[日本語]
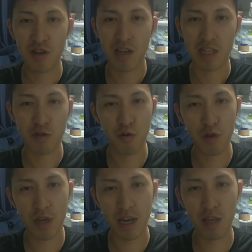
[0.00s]
そういう
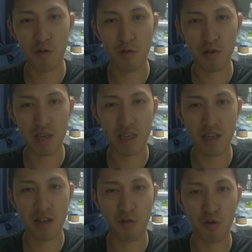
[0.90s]
やからの
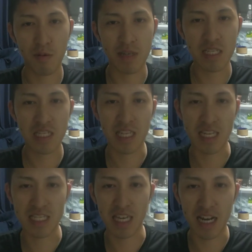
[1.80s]
言葉をいちいち気に
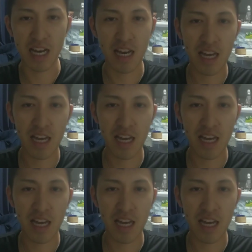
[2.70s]
したら